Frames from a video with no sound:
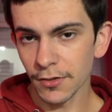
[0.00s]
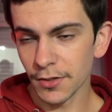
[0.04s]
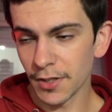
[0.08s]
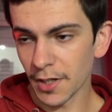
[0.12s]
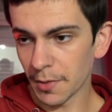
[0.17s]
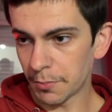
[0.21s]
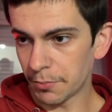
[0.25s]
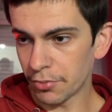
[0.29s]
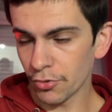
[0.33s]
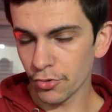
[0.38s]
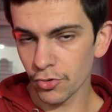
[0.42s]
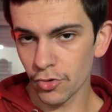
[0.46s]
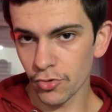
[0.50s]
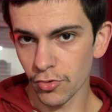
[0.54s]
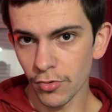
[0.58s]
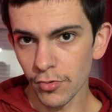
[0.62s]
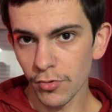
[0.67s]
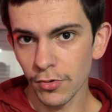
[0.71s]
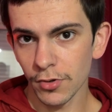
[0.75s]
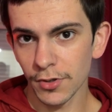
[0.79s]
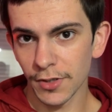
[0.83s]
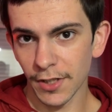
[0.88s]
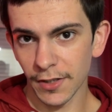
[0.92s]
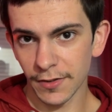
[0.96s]
il y a
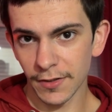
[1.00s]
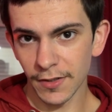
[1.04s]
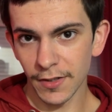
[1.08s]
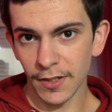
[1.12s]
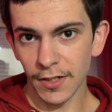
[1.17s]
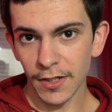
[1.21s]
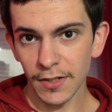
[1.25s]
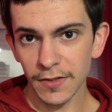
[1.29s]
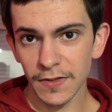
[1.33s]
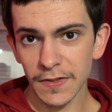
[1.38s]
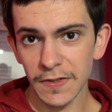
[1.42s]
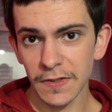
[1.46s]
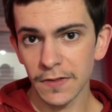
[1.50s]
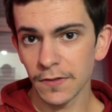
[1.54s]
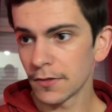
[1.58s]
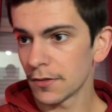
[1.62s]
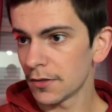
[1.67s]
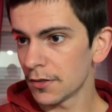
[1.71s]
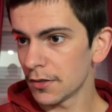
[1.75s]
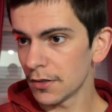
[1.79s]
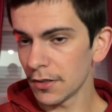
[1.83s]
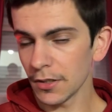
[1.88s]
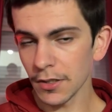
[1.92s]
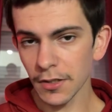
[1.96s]
Peugeot, il y a DS,
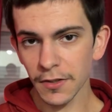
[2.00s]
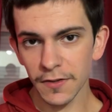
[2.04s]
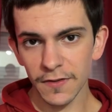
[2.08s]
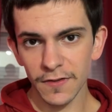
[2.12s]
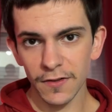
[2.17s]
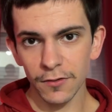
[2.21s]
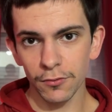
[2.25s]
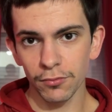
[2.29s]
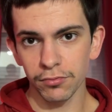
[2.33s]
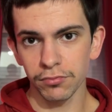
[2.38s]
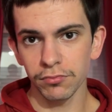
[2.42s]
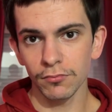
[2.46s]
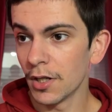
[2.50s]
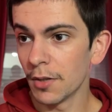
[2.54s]
et c'est tout.